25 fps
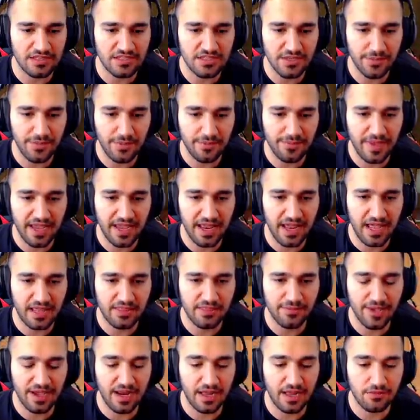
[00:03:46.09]
الشباب باكا
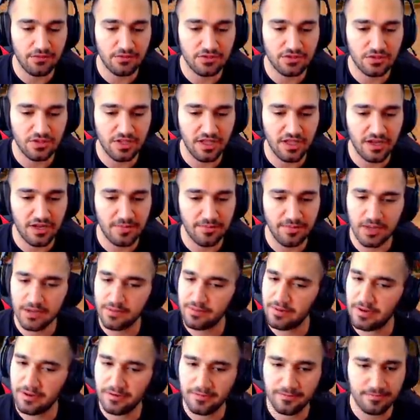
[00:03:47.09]
عنده باكا عنده شوت جن
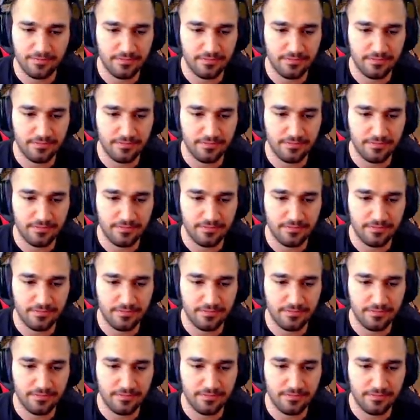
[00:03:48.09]
البربر